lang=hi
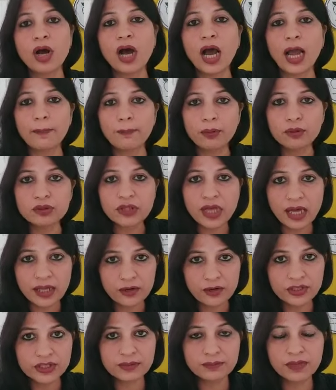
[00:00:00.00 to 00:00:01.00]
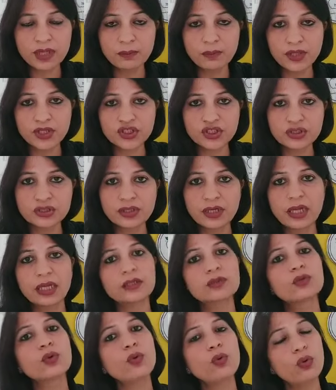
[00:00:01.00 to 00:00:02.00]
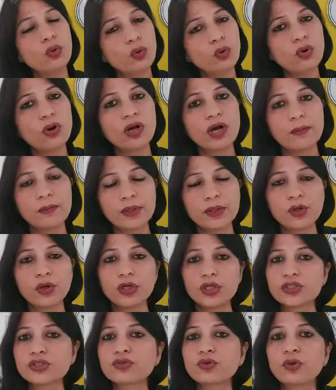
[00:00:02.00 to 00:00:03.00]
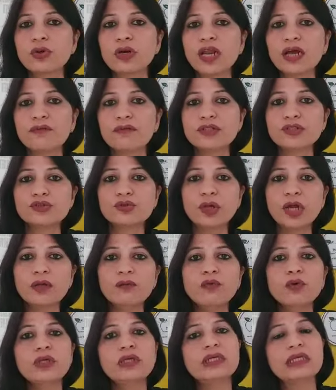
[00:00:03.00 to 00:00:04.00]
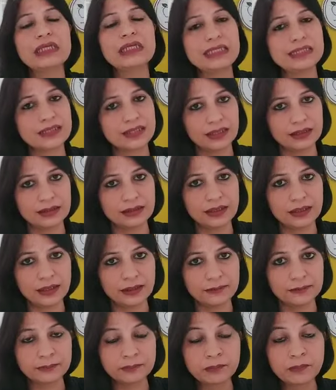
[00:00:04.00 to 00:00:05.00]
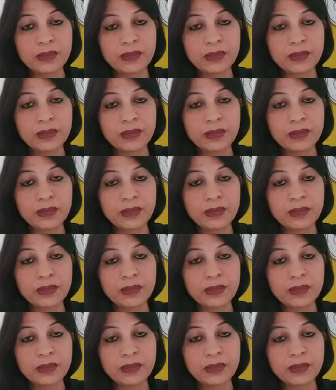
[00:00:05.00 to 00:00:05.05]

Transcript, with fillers: हाइपोथायरॉयडिज्म के पेशेंट हैं तो उन लोगों का भी कोलेस्ट्रॉल लेवल जो है वो इंक्रीज आता है